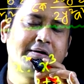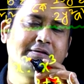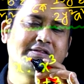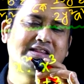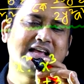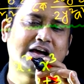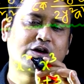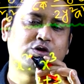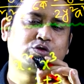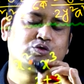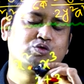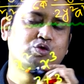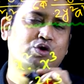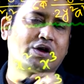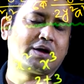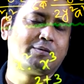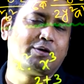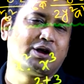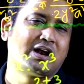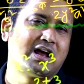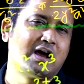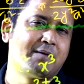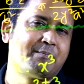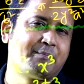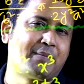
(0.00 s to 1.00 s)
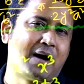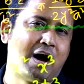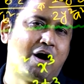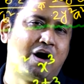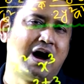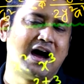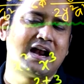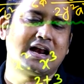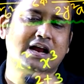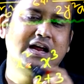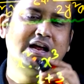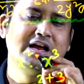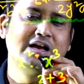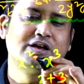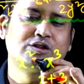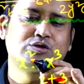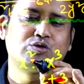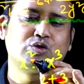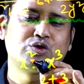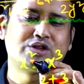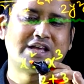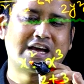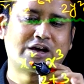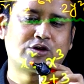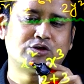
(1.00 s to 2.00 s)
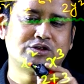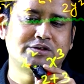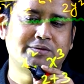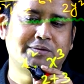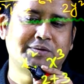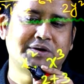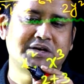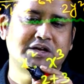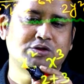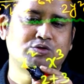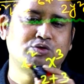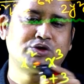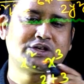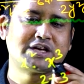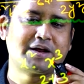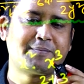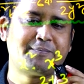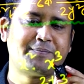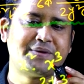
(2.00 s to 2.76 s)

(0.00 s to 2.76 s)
দেখো টুকে বলা হয় পাওয়ার তো দেখো যে ব্যাপারটা দুইটা